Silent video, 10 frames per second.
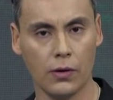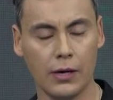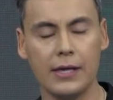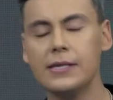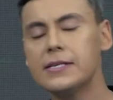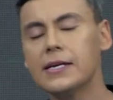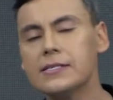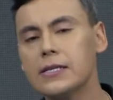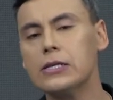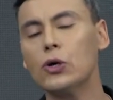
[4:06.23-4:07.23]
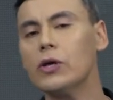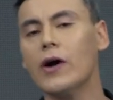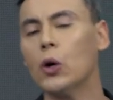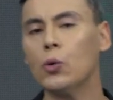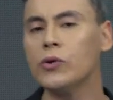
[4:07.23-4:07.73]
Y dice que se tiró
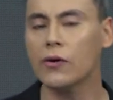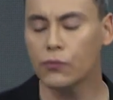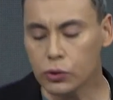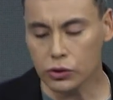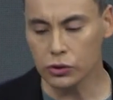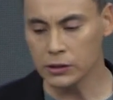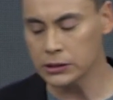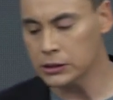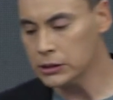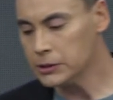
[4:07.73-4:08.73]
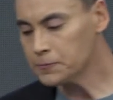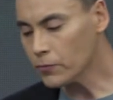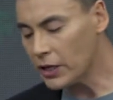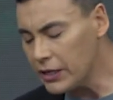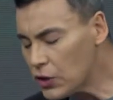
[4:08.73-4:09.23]
debajo de un arbusto
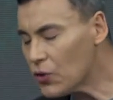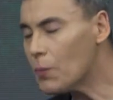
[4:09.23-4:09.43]
y dijo,